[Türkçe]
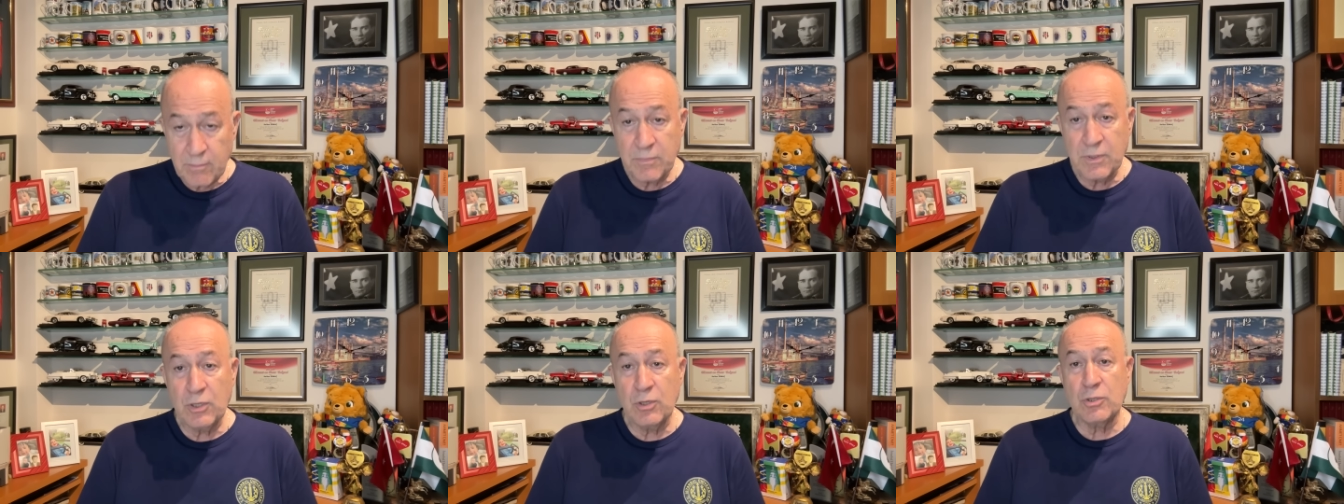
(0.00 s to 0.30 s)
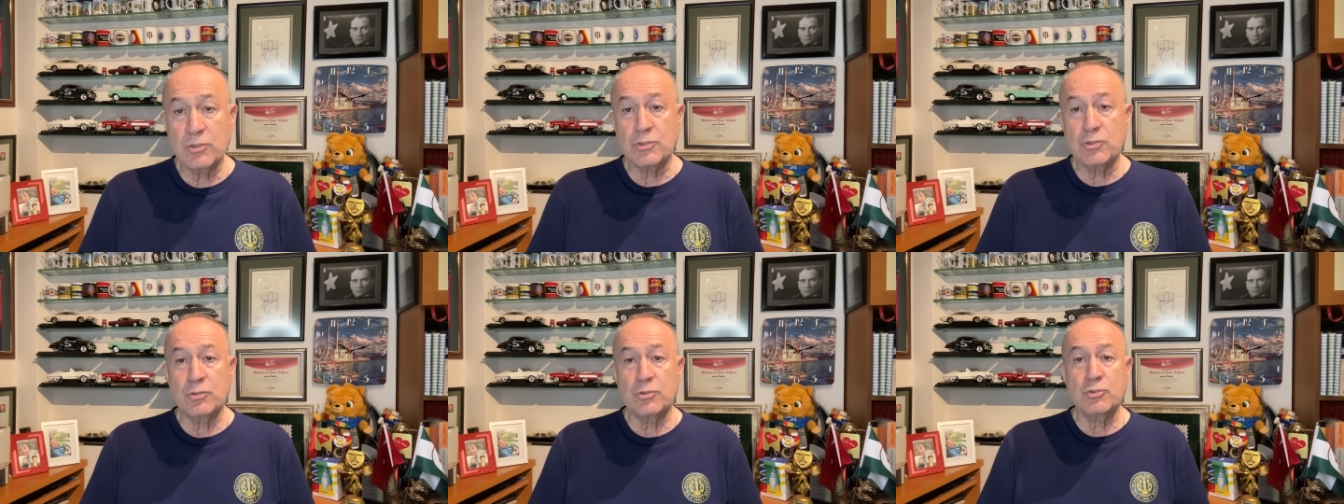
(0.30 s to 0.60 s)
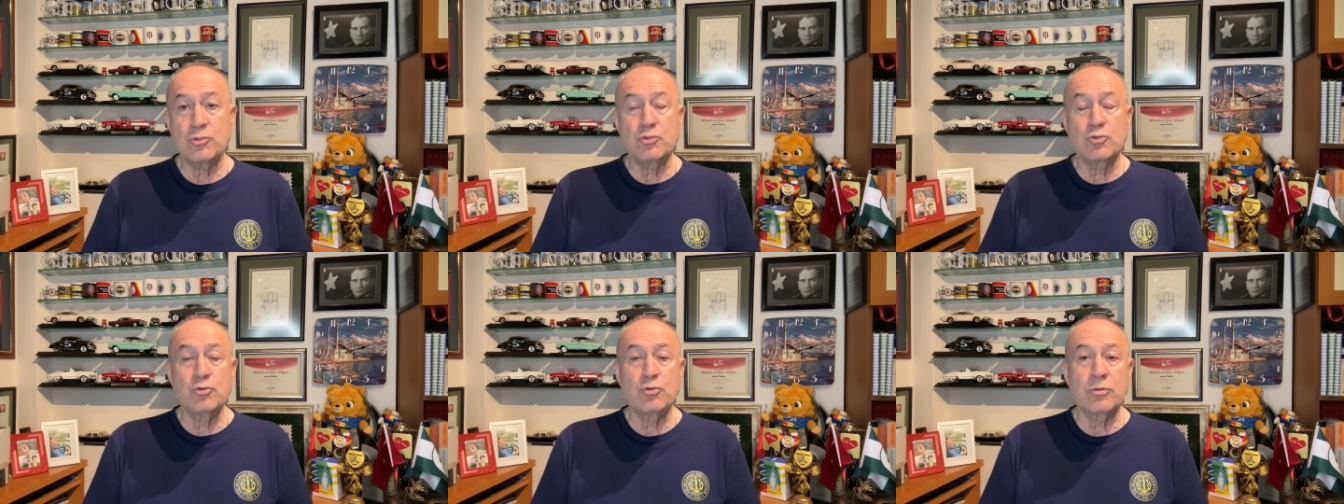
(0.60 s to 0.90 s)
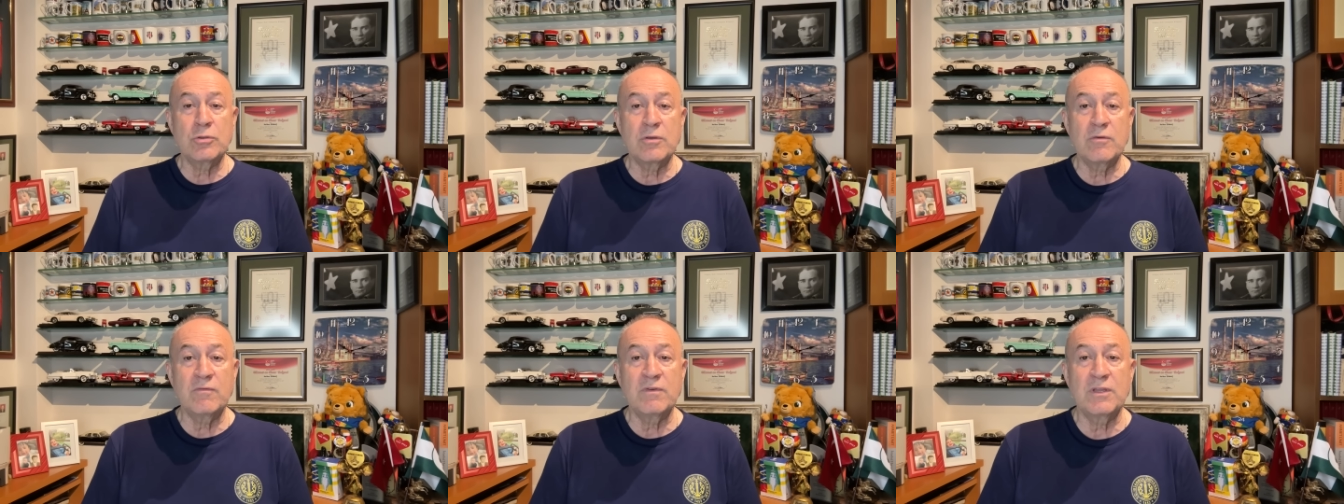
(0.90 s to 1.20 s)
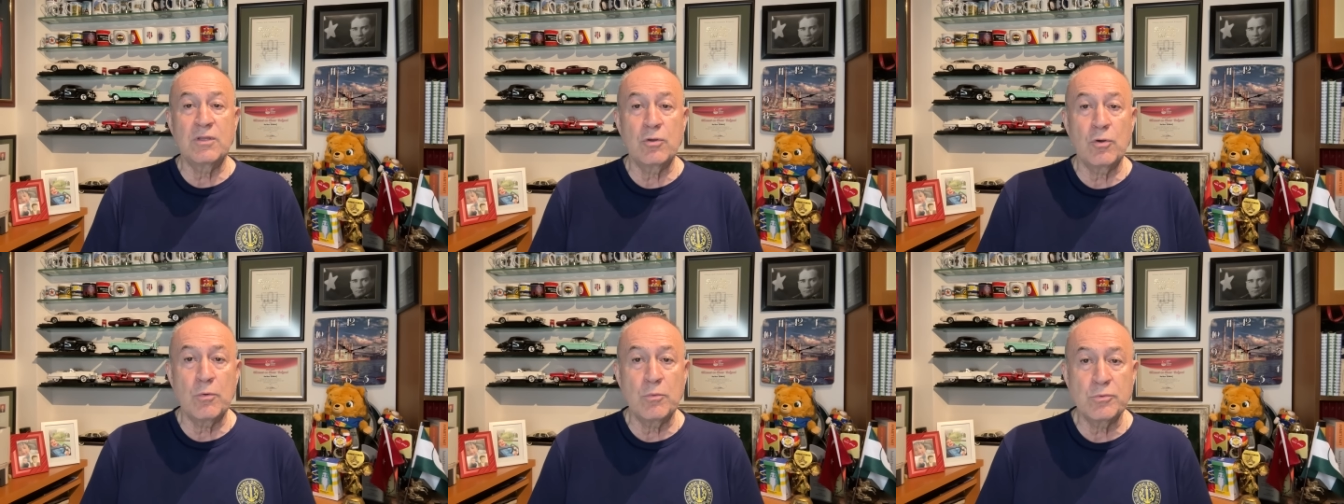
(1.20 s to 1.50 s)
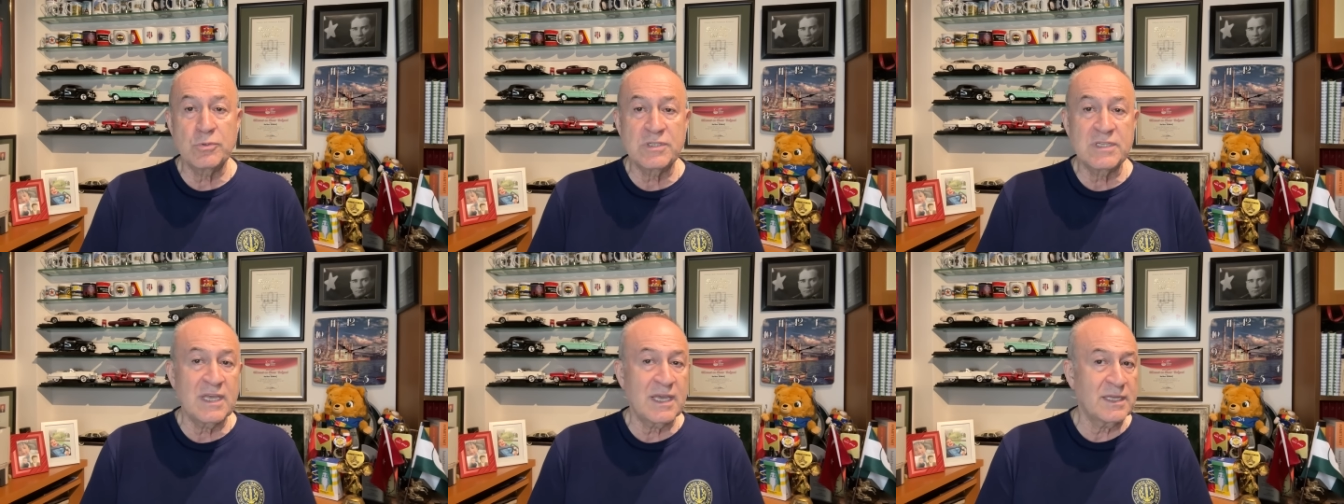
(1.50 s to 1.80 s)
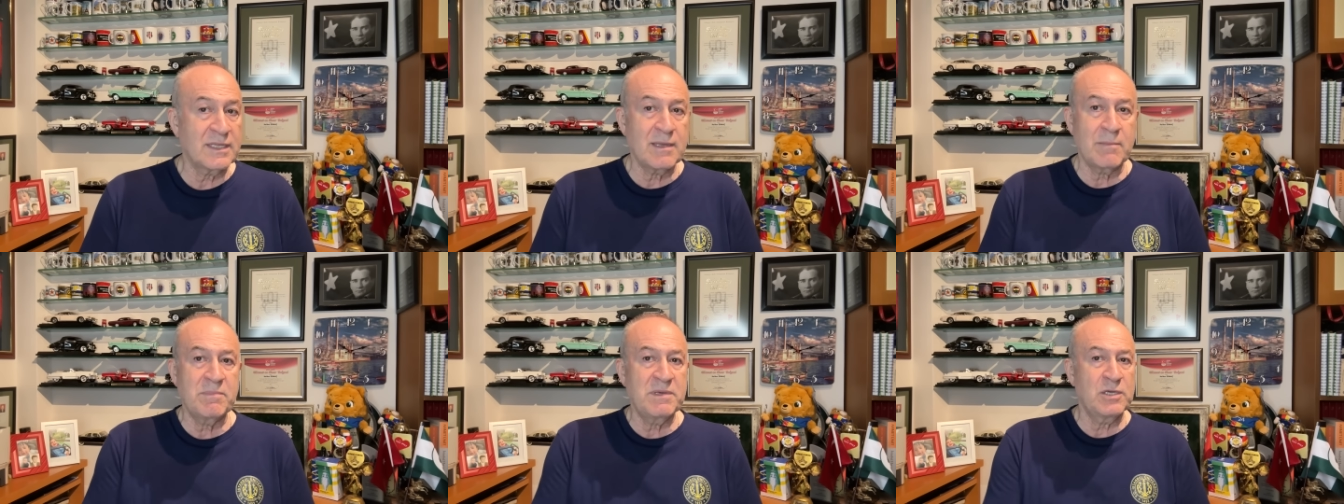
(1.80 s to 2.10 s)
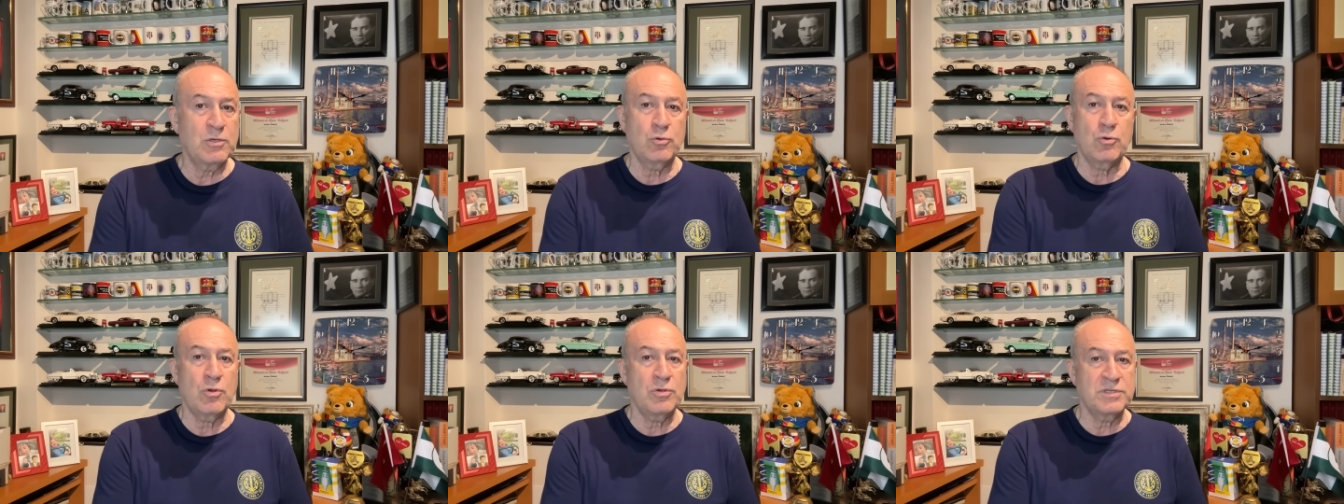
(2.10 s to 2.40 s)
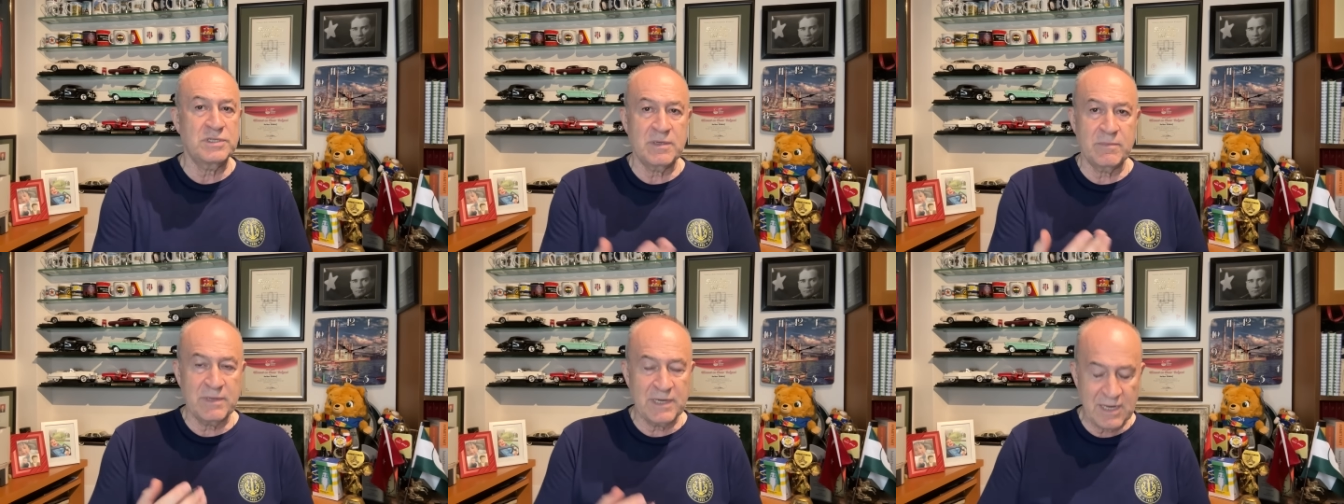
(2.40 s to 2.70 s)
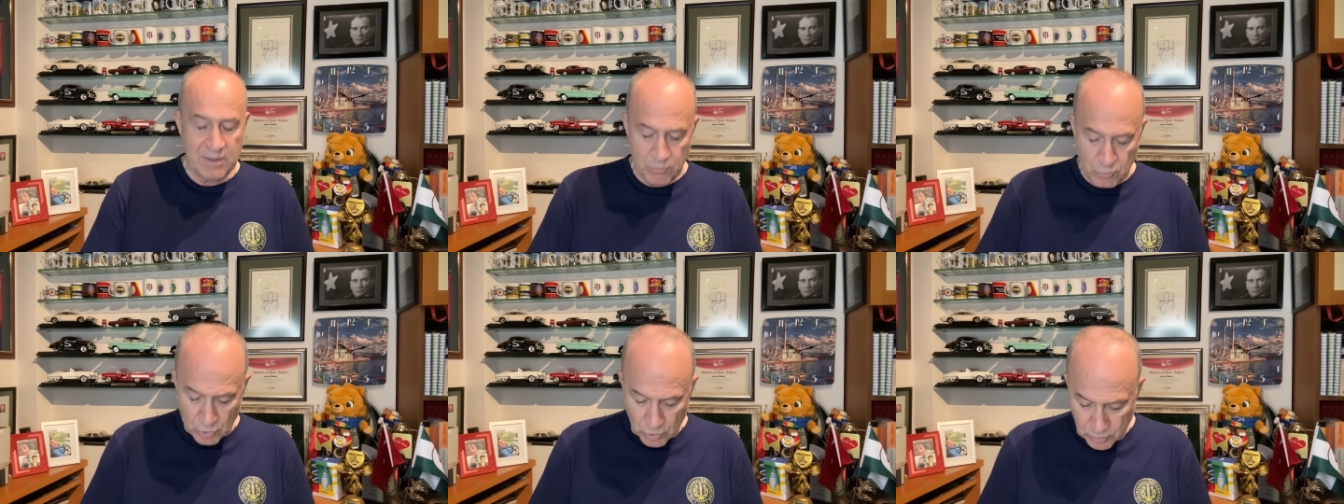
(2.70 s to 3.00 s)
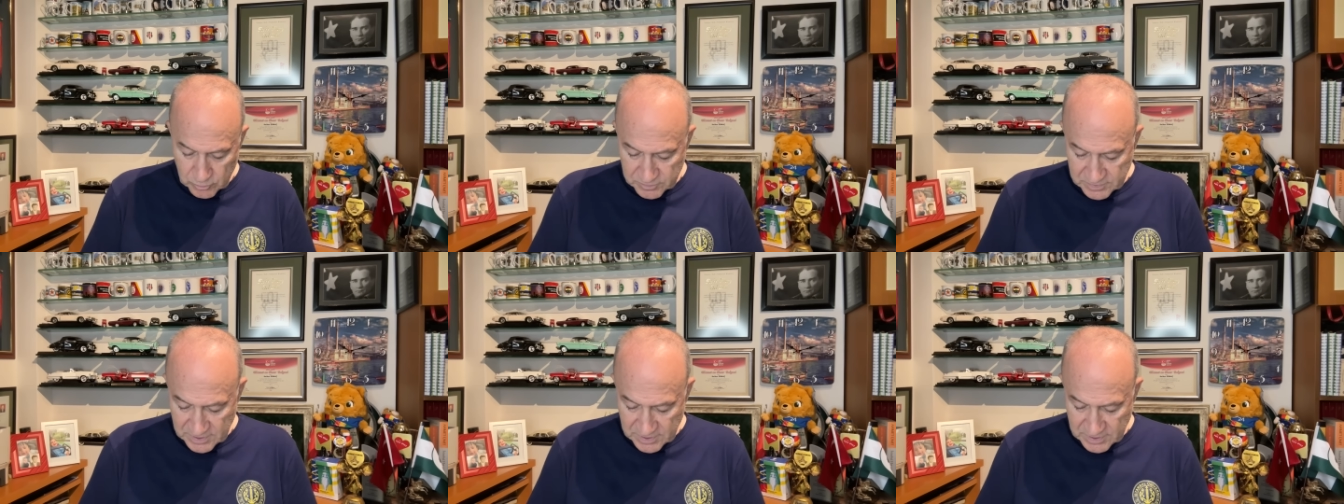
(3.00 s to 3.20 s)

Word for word: Biliyorsunuz dünkü videomuzda ya da bir gün önce bilemiyorum